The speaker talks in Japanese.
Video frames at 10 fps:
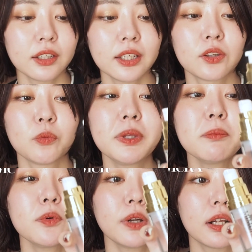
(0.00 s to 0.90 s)
えっと、
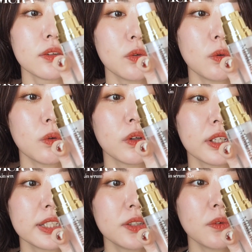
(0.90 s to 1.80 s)
ミムラの
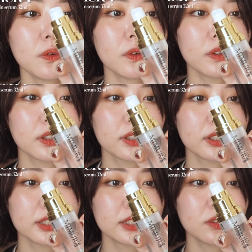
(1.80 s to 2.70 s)
人
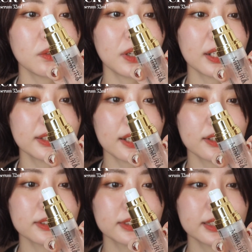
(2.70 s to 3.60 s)
人
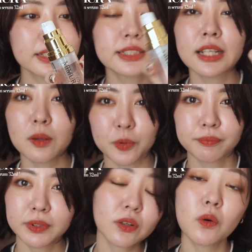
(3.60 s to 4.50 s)
型スキンセラム
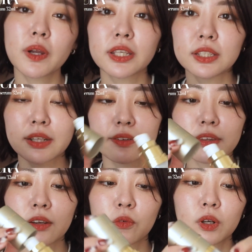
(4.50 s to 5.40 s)
美容液です
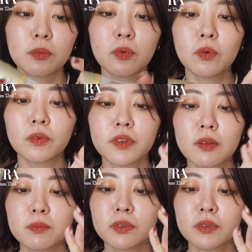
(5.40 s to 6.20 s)
ね。これも全部